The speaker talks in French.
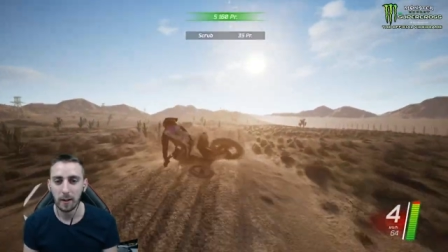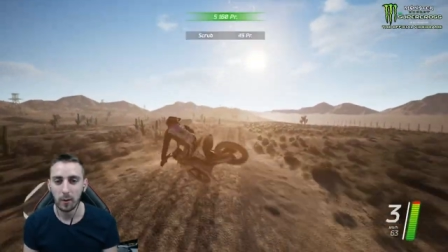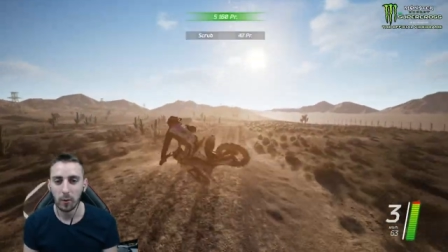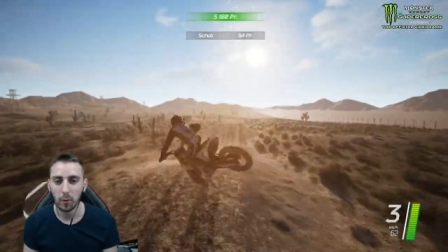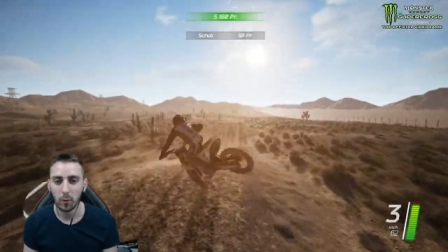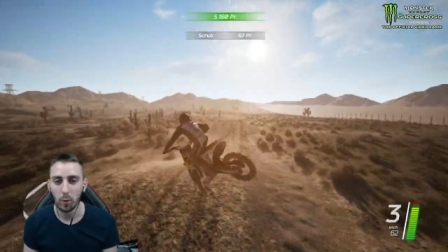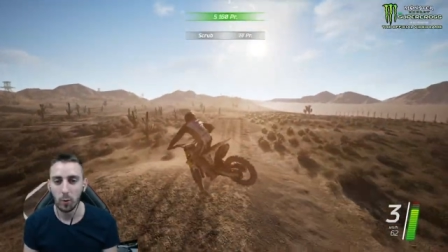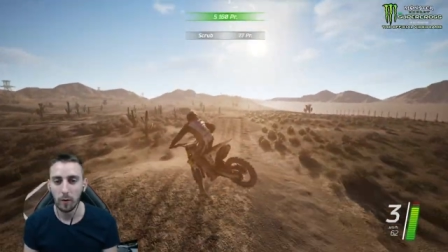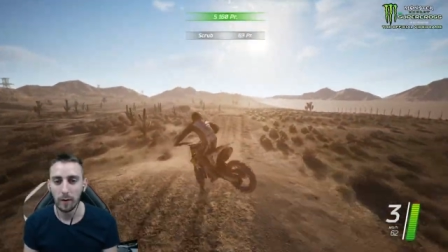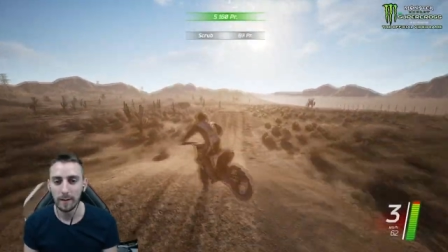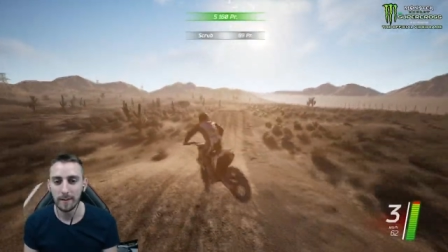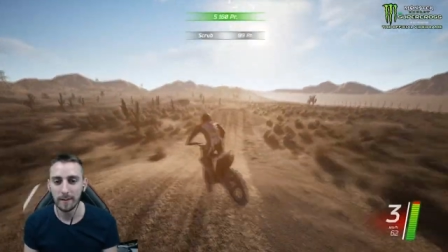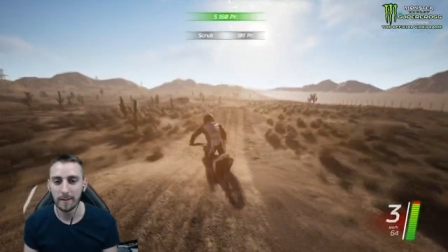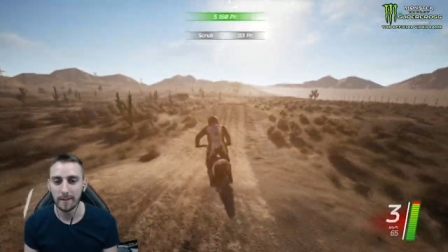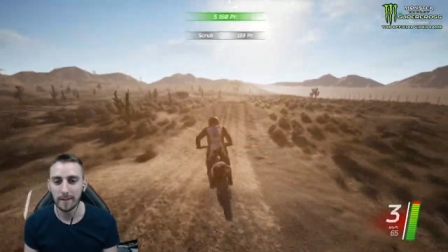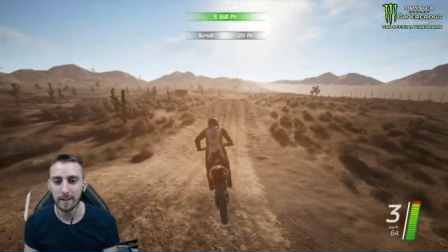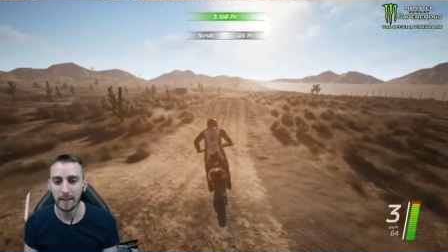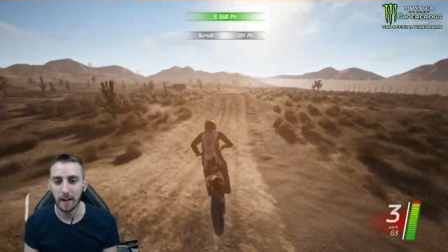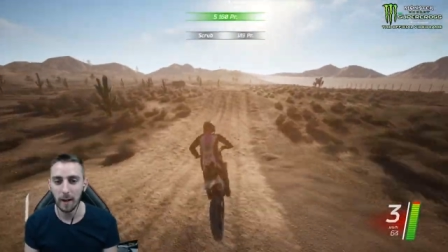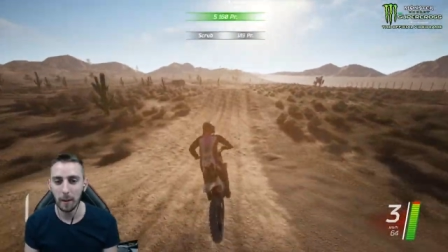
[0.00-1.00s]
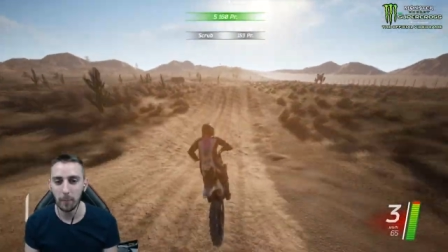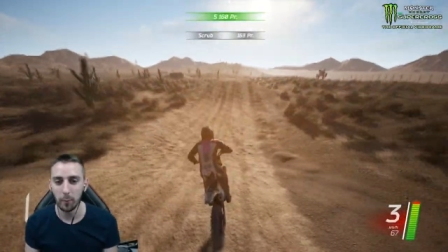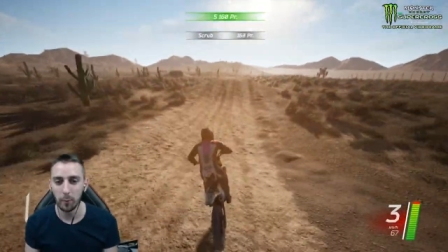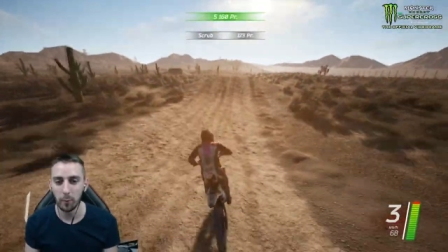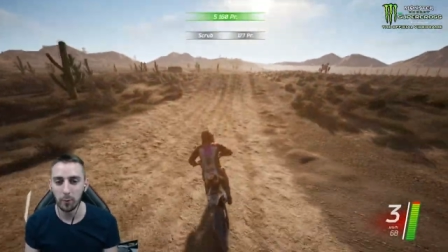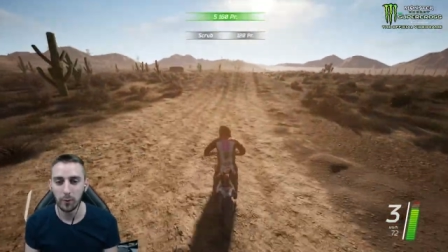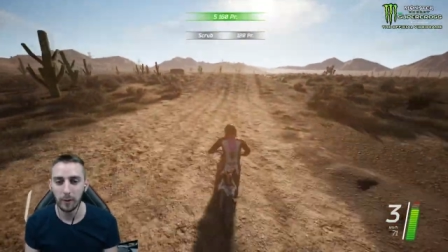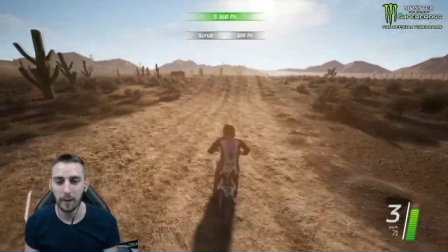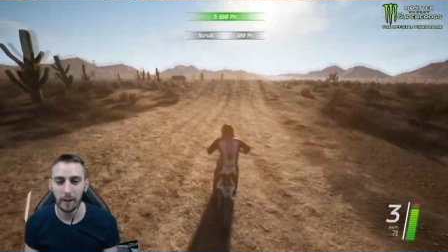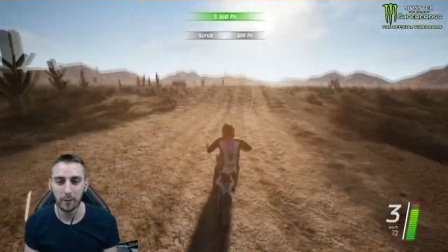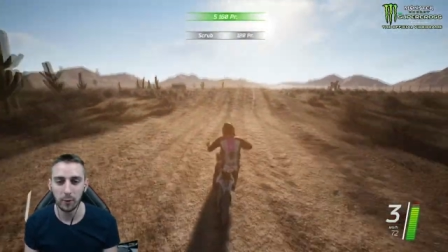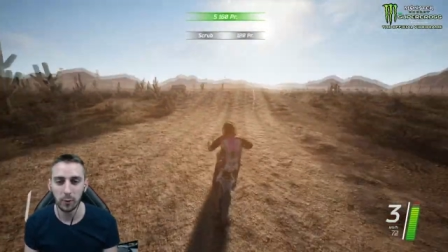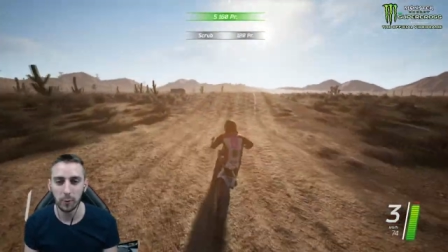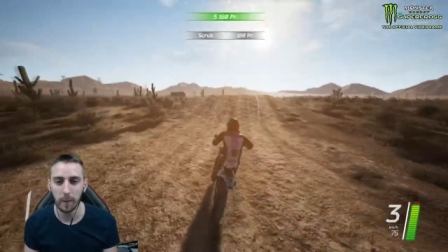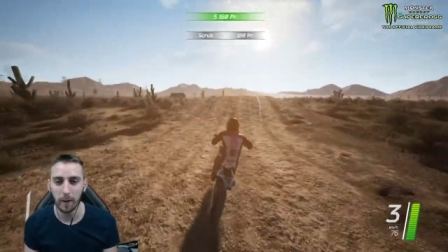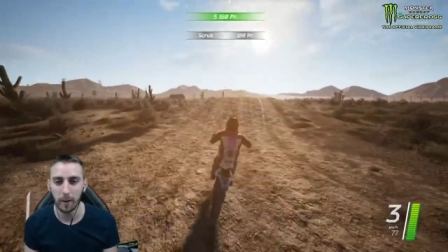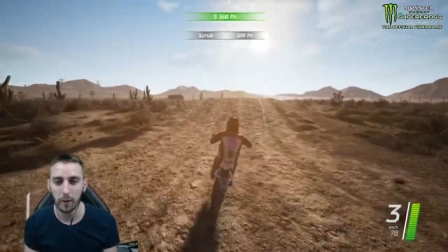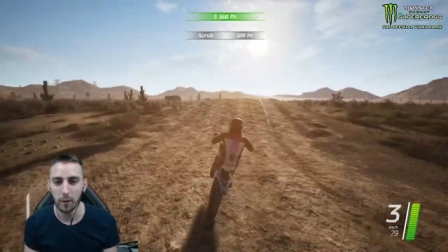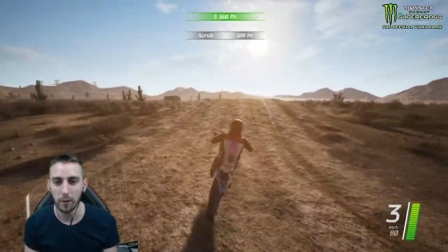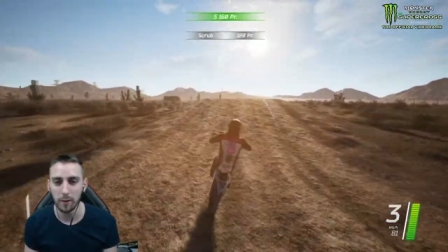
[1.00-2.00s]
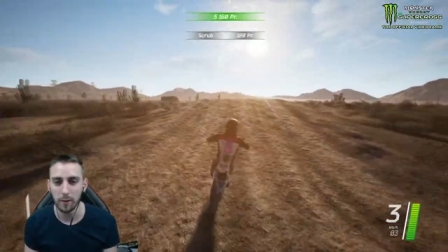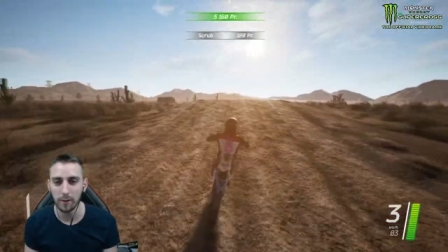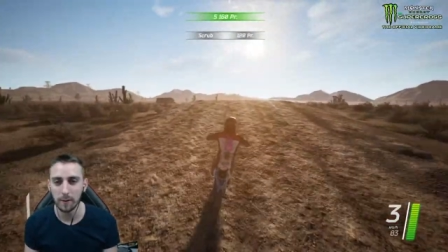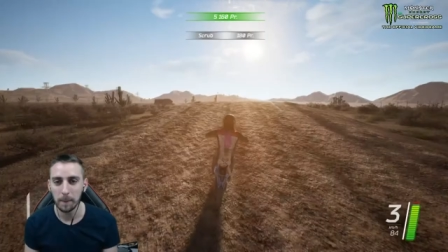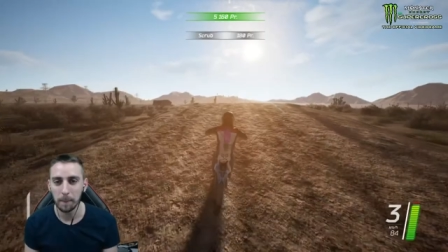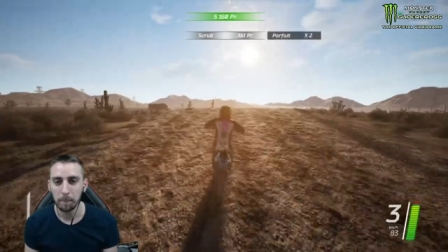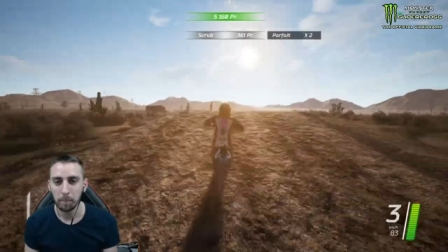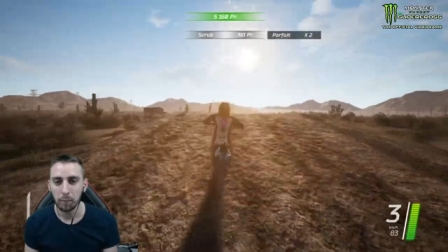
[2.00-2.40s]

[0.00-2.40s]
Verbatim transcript: Donc on va tester un peu le terrain de Supercross